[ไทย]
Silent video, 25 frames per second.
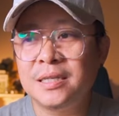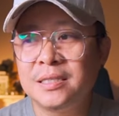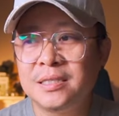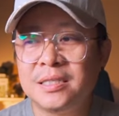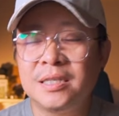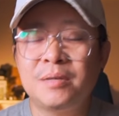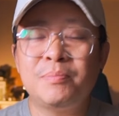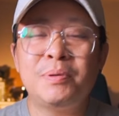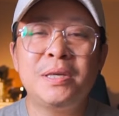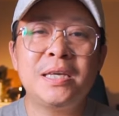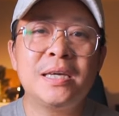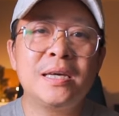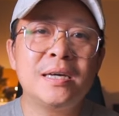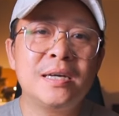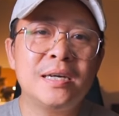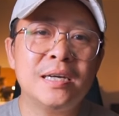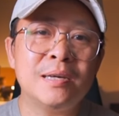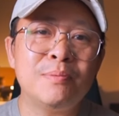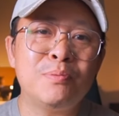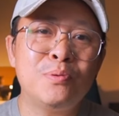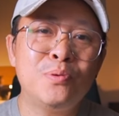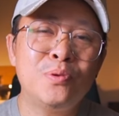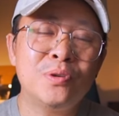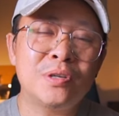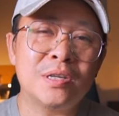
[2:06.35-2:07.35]
ซึ่งพี่ก็เค
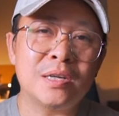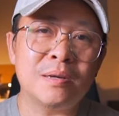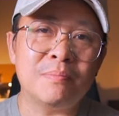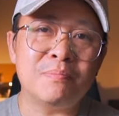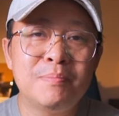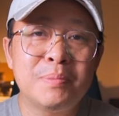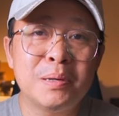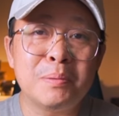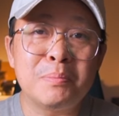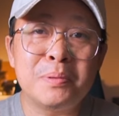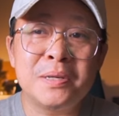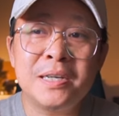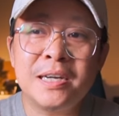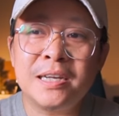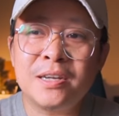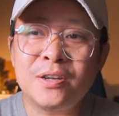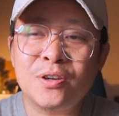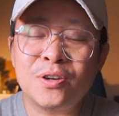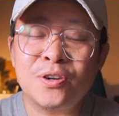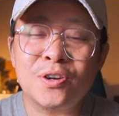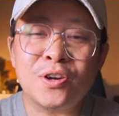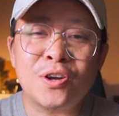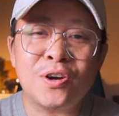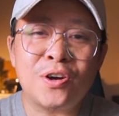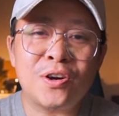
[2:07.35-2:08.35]
ยพูดกับเพื่อนๆ
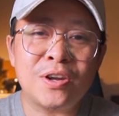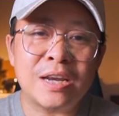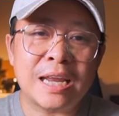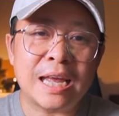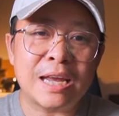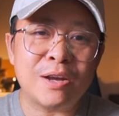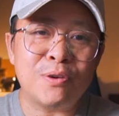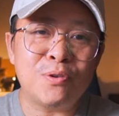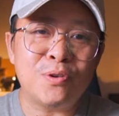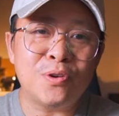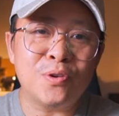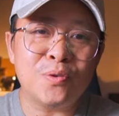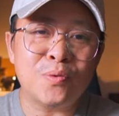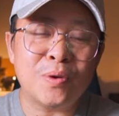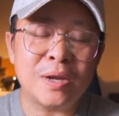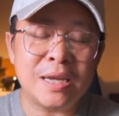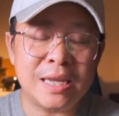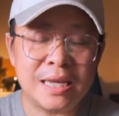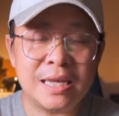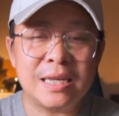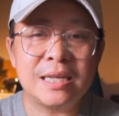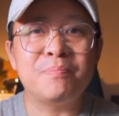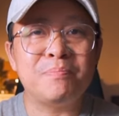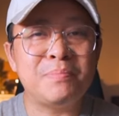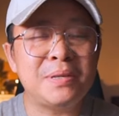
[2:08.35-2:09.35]
น้องๆหลายคนว่า
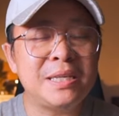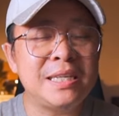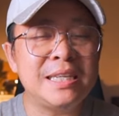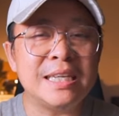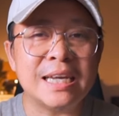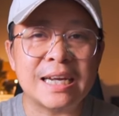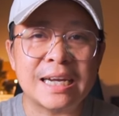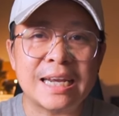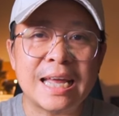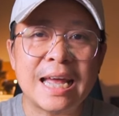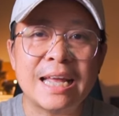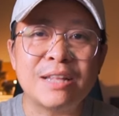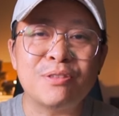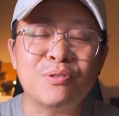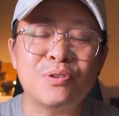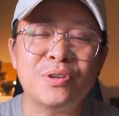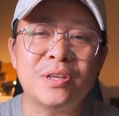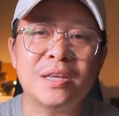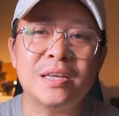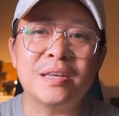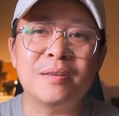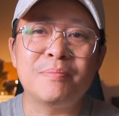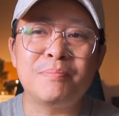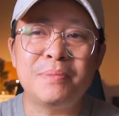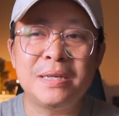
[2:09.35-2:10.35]
เนี่ยพี่อยากได้ตัว
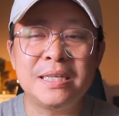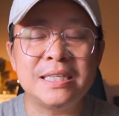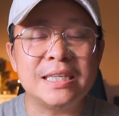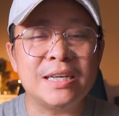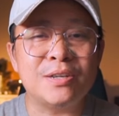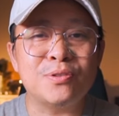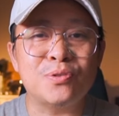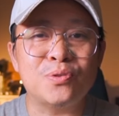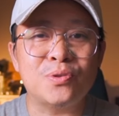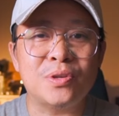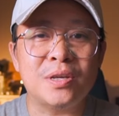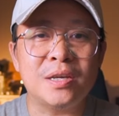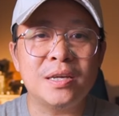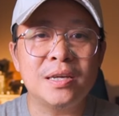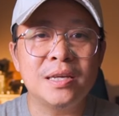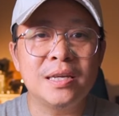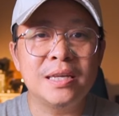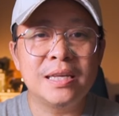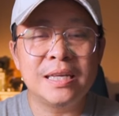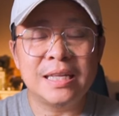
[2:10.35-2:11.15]
เนี้ยพี่จะเอาตัวเนี้ย